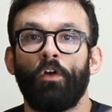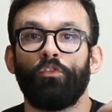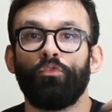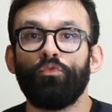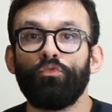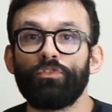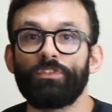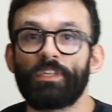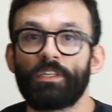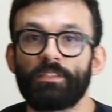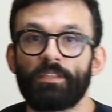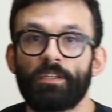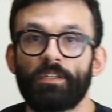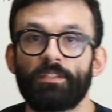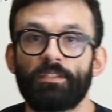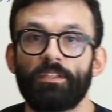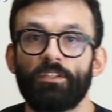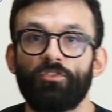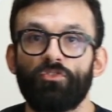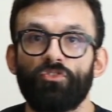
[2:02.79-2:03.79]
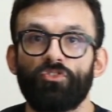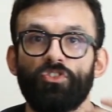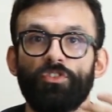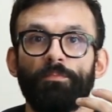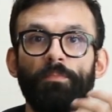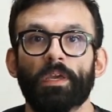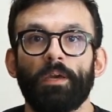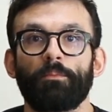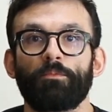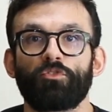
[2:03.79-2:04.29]
nos exercícios de
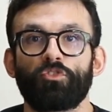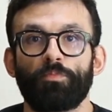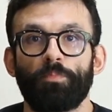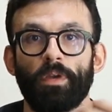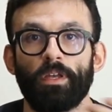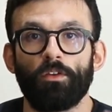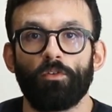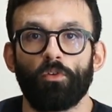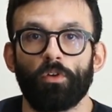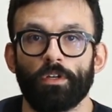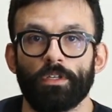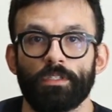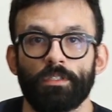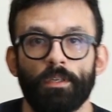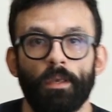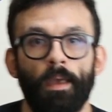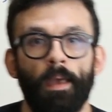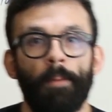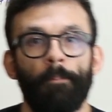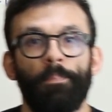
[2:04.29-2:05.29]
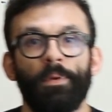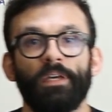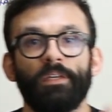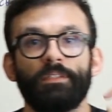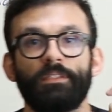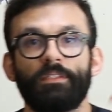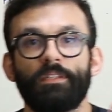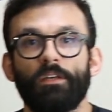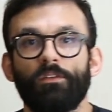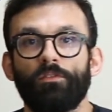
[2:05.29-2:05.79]
membros superiores,
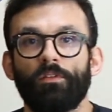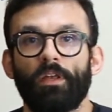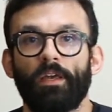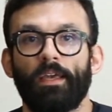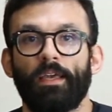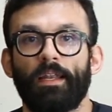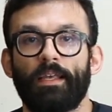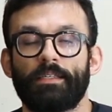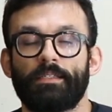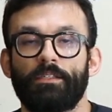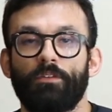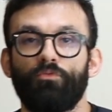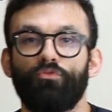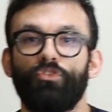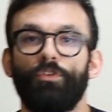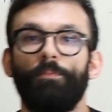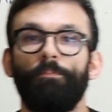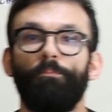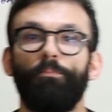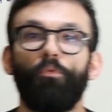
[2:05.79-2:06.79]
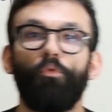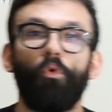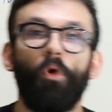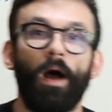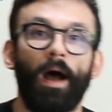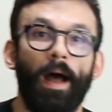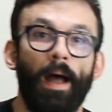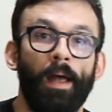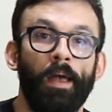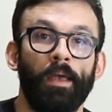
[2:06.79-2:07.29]
pensando na relação de
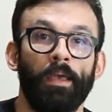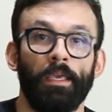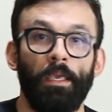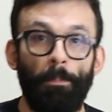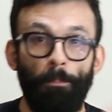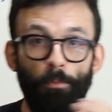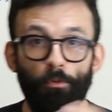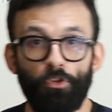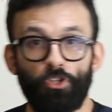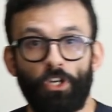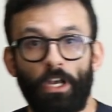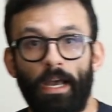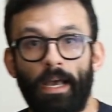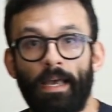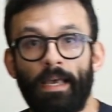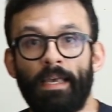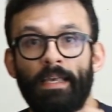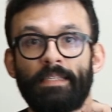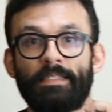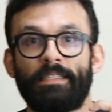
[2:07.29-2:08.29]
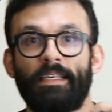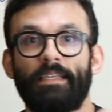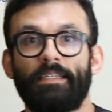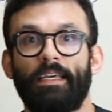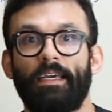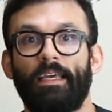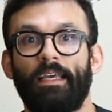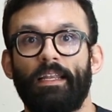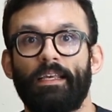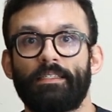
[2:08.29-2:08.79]
empurrar e puxar,
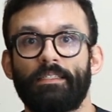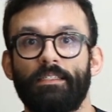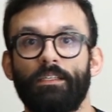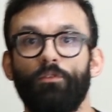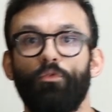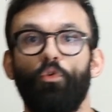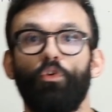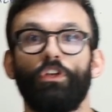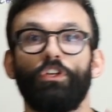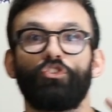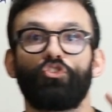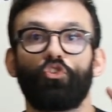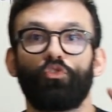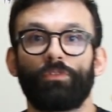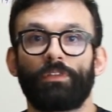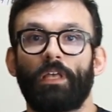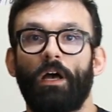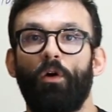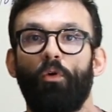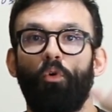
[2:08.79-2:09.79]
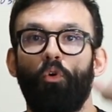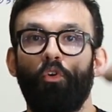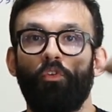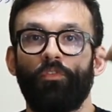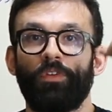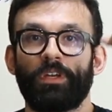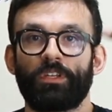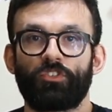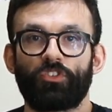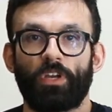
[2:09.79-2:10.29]
seja a relação horizontal ou
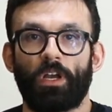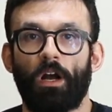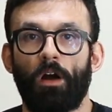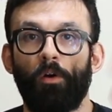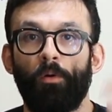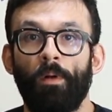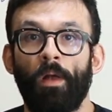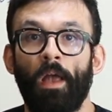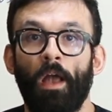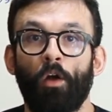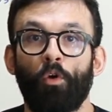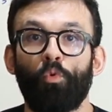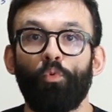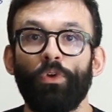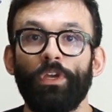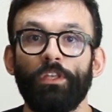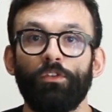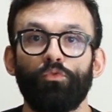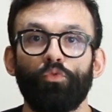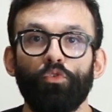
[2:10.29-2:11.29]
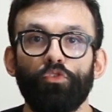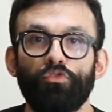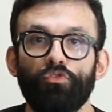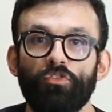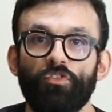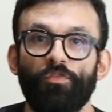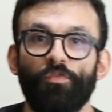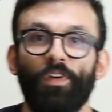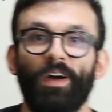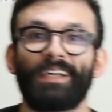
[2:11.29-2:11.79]
vertical, com o intuito
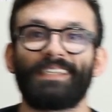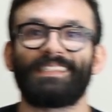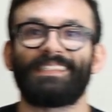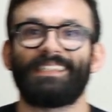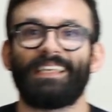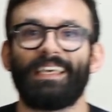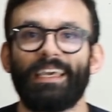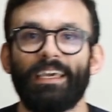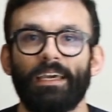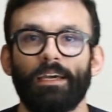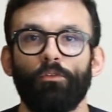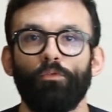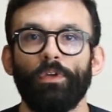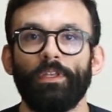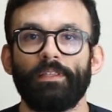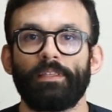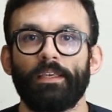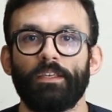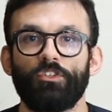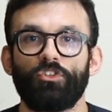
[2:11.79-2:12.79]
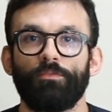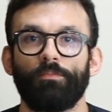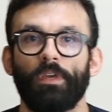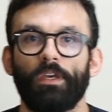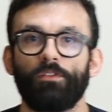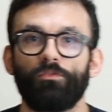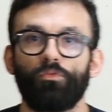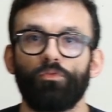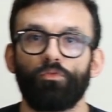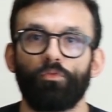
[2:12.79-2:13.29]
de fazer o
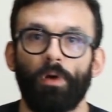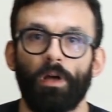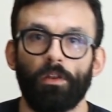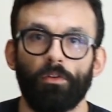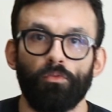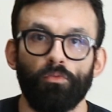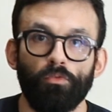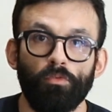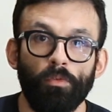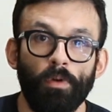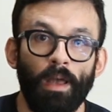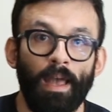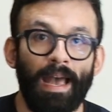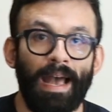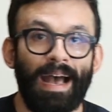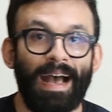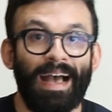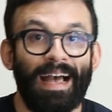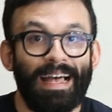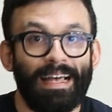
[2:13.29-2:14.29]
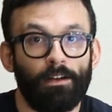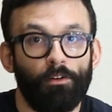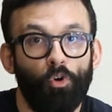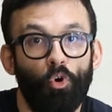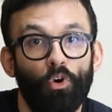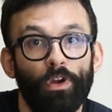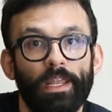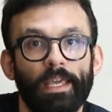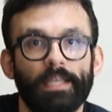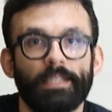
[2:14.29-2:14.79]
entendimento do aluno a
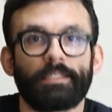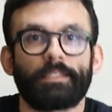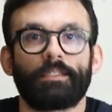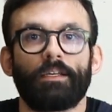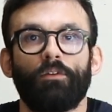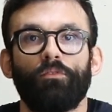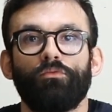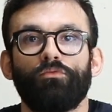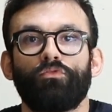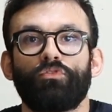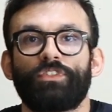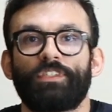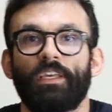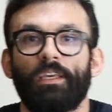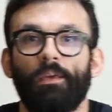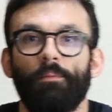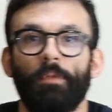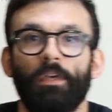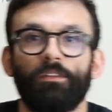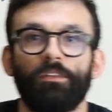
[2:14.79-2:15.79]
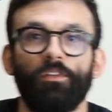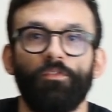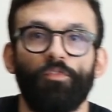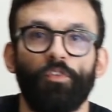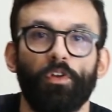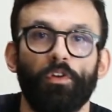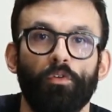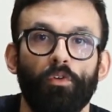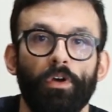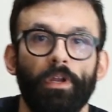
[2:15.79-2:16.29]
conexão do segmento
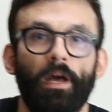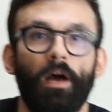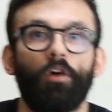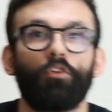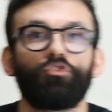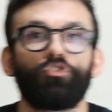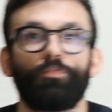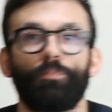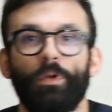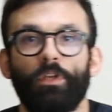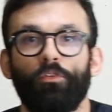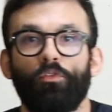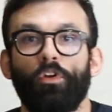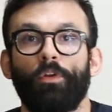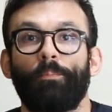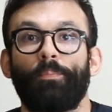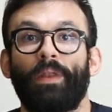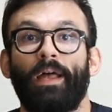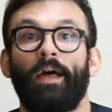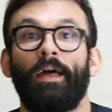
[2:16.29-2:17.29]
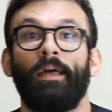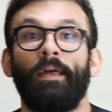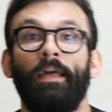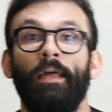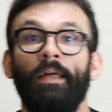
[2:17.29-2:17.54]
inferior ao superior para